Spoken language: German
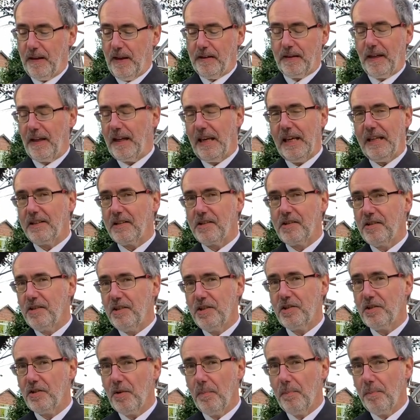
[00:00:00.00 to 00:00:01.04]
Da geht es
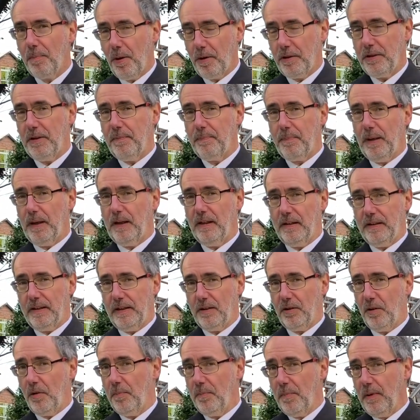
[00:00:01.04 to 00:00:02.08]
nicht um
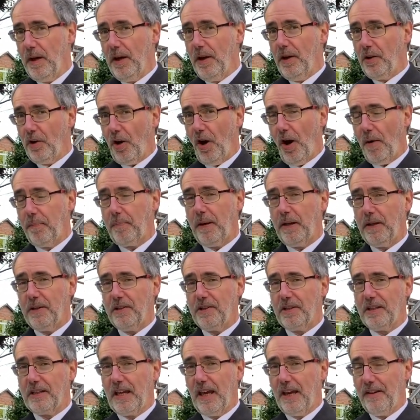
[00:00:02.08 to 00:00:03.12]
Bodybuilding, um
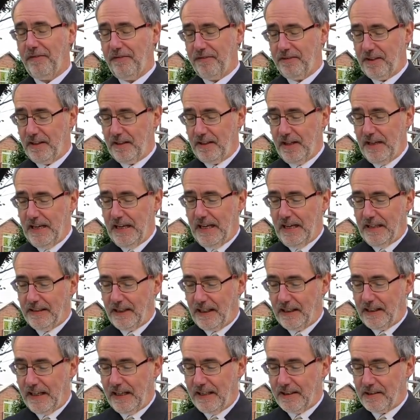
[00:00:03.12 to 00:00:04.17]
körperliche Kräfte,
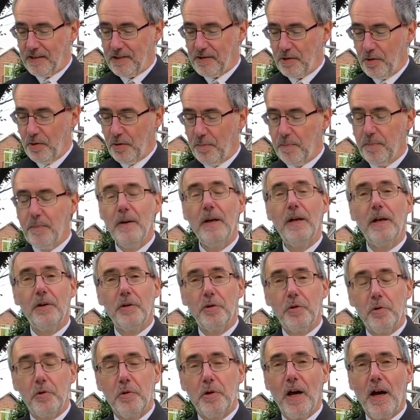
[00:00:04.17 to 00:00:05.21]
da geht es um
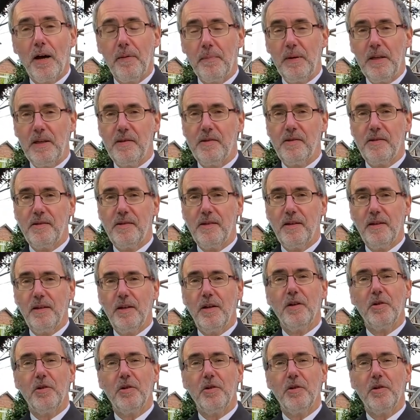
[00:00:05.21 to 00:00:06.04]
Dynamis,